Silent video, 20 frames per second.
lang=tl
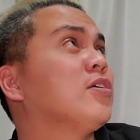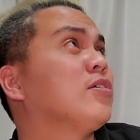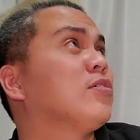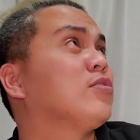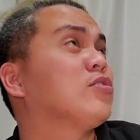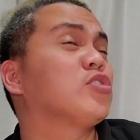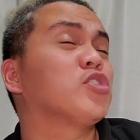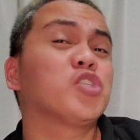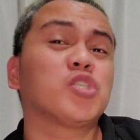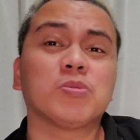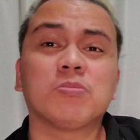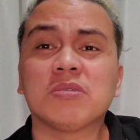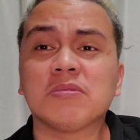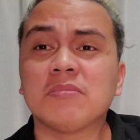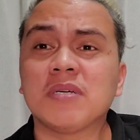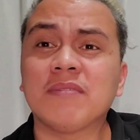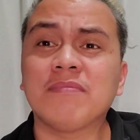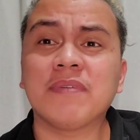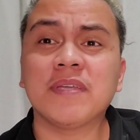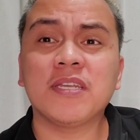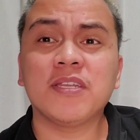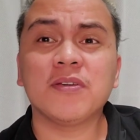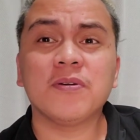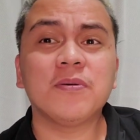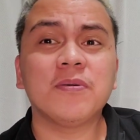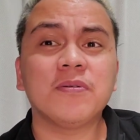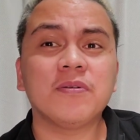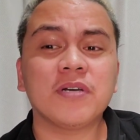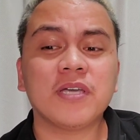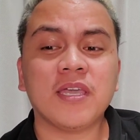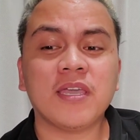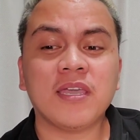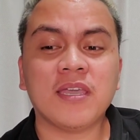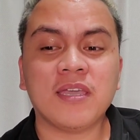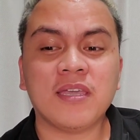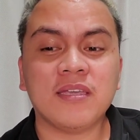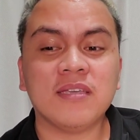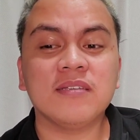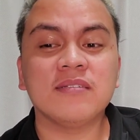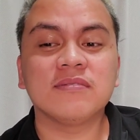kung gusto mong mag-video
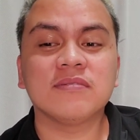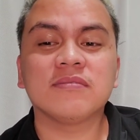okay,